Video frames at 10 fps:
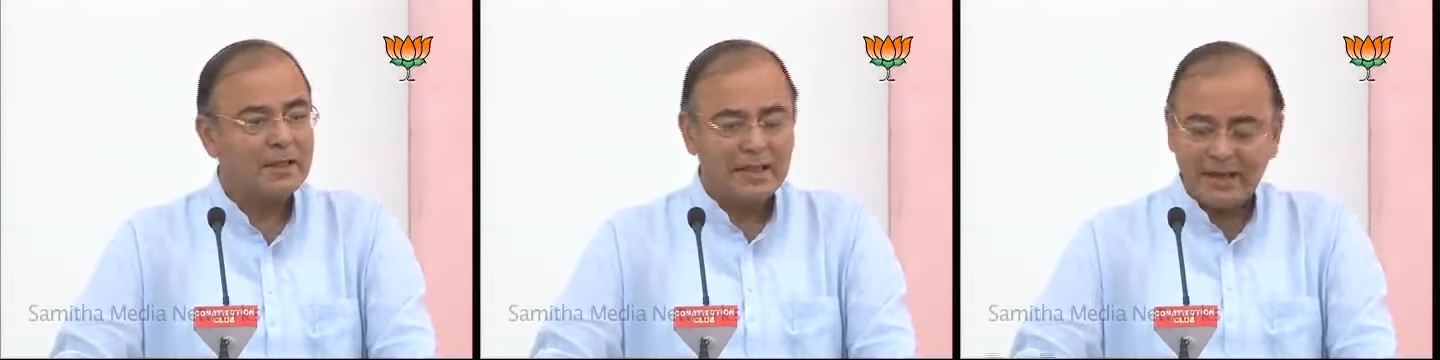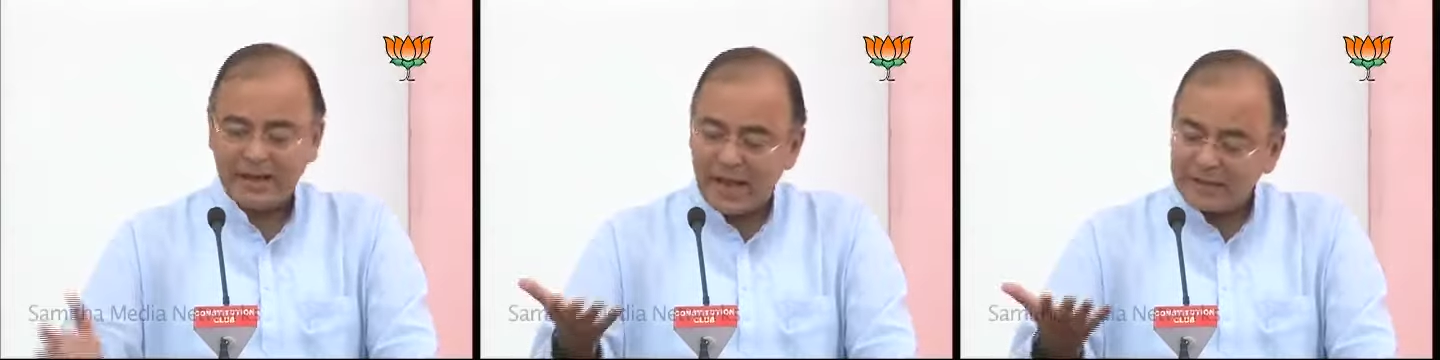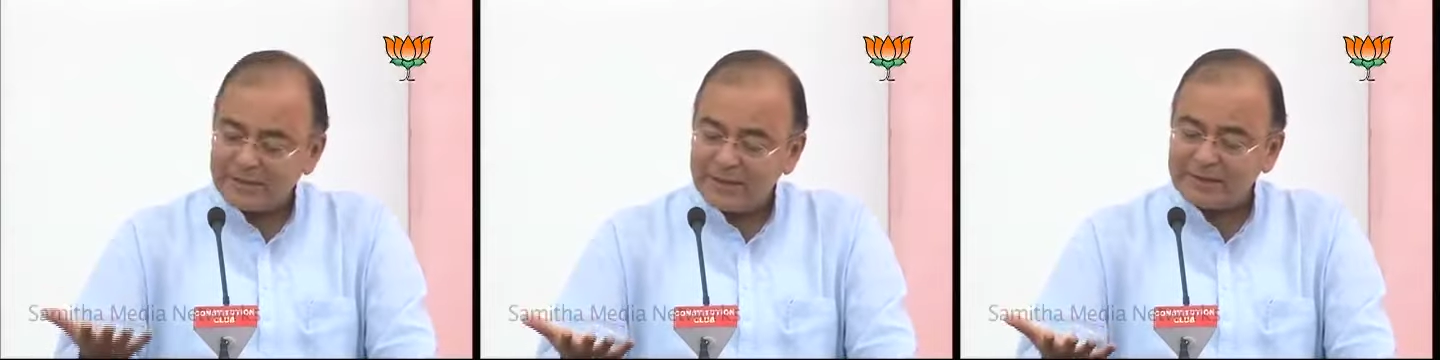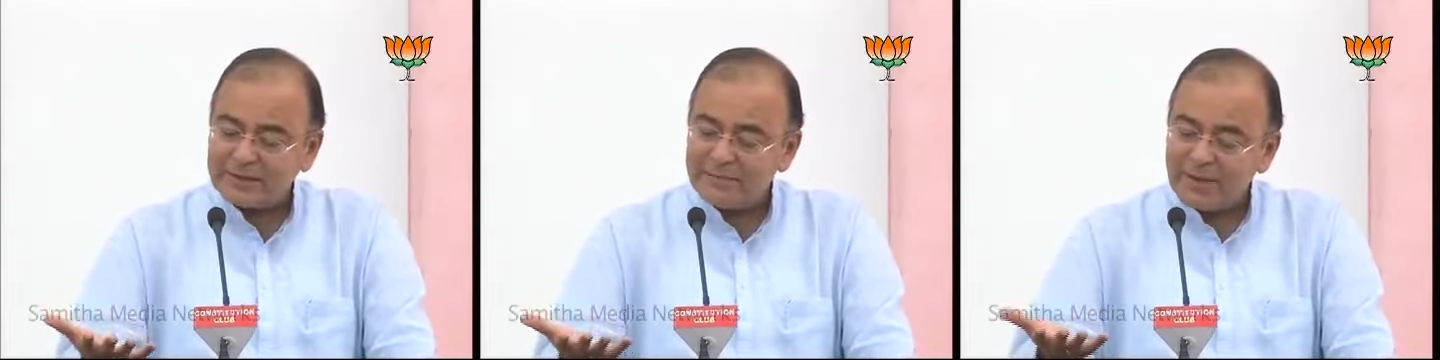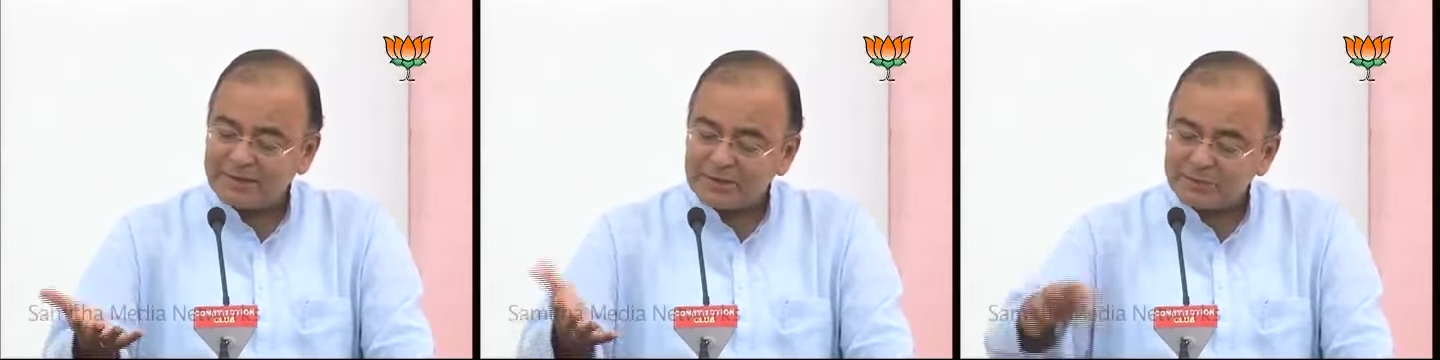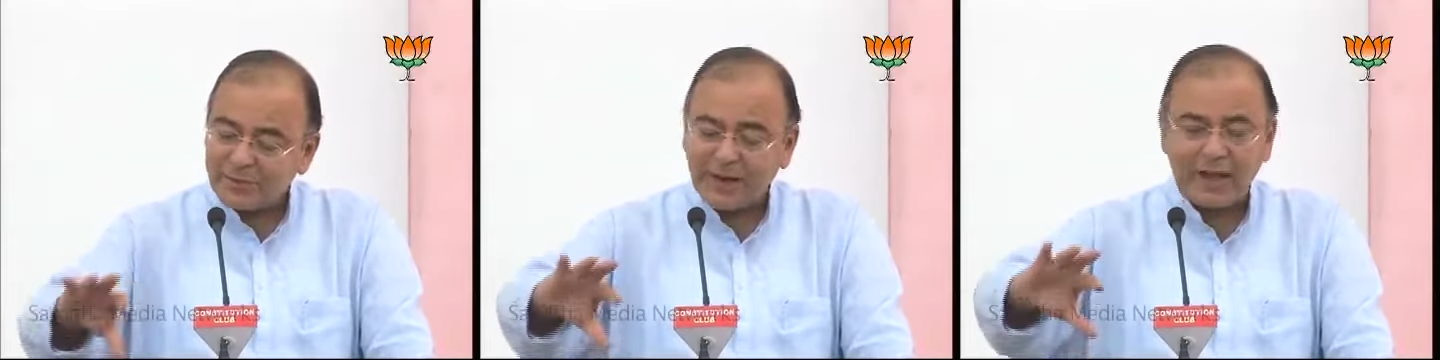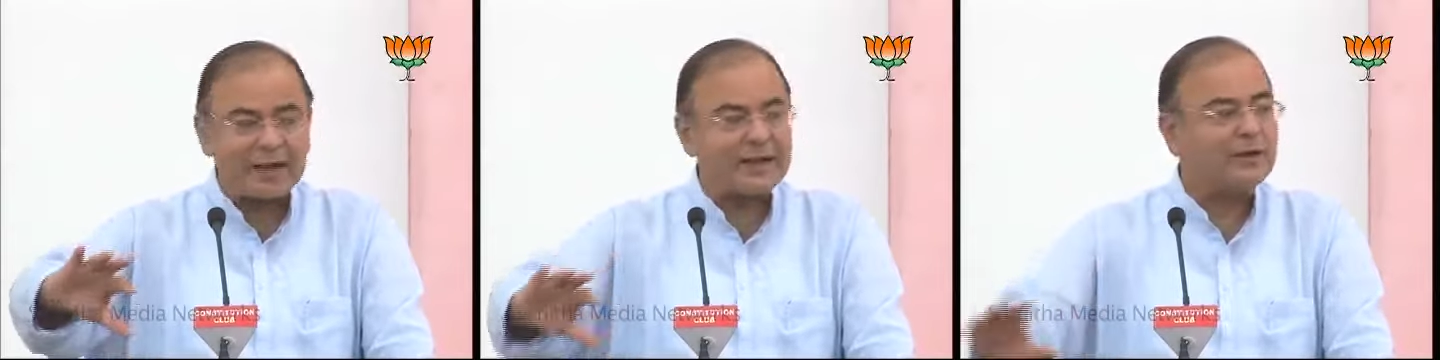कि राजनीति में जिस
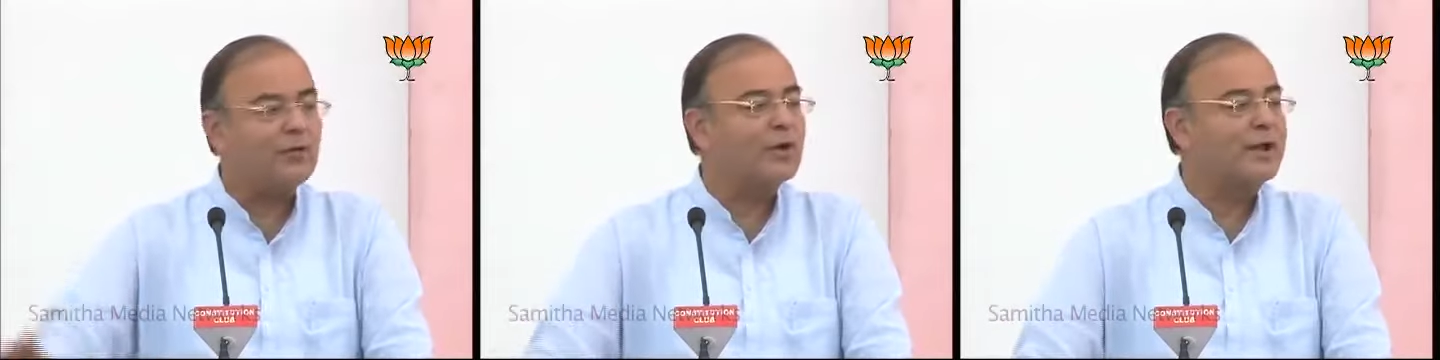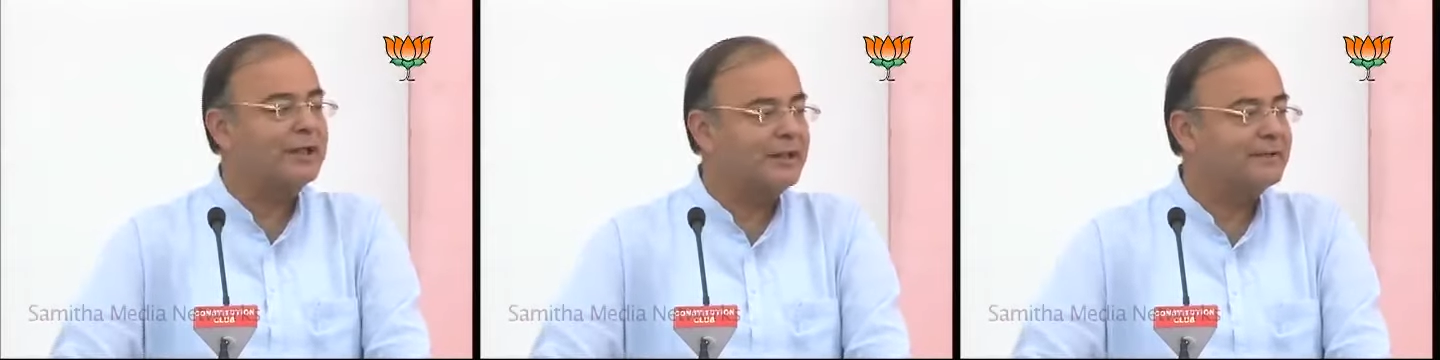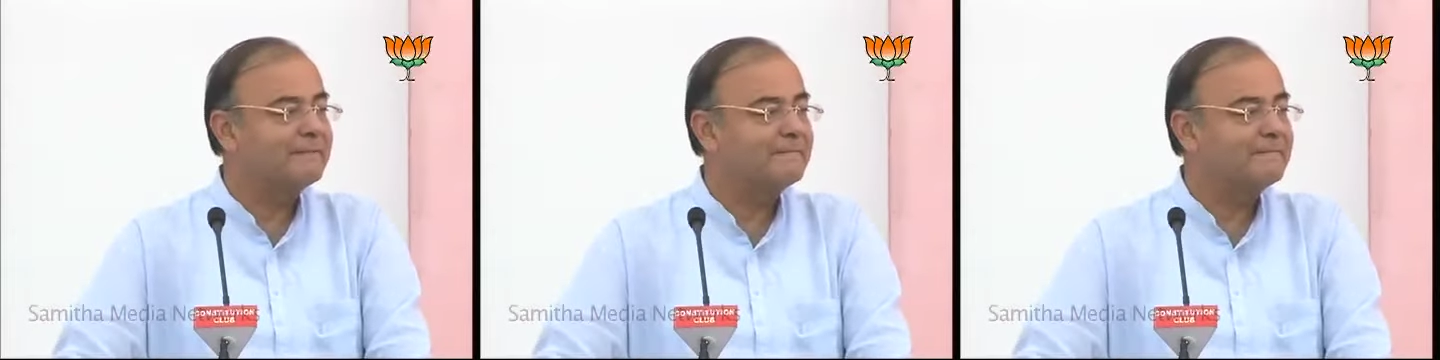प्रकार के लोग हैं